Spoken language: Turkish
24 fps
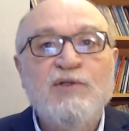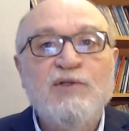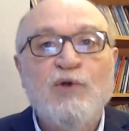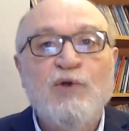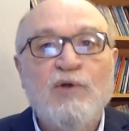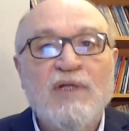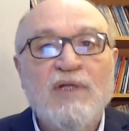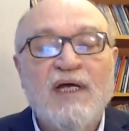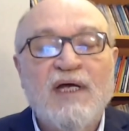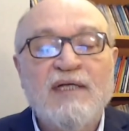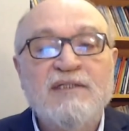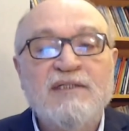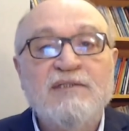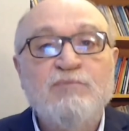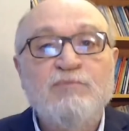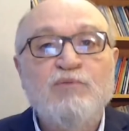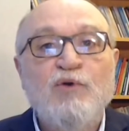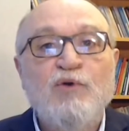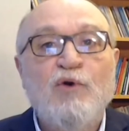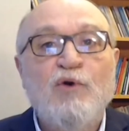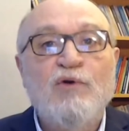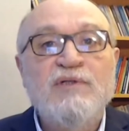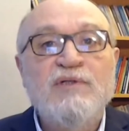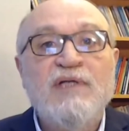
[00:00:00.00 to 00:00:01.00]
diyorlardı
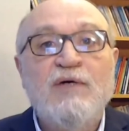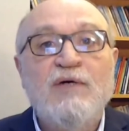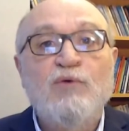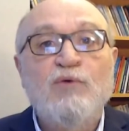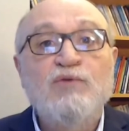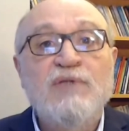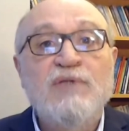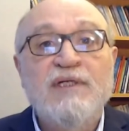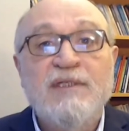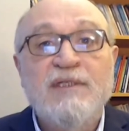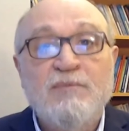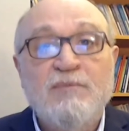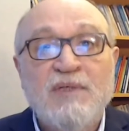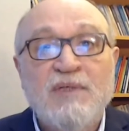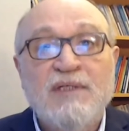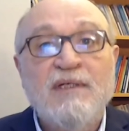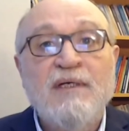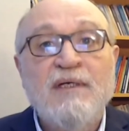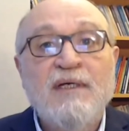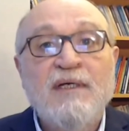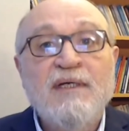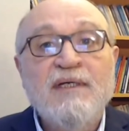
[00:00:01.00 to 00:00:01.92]
bu yolla onları mı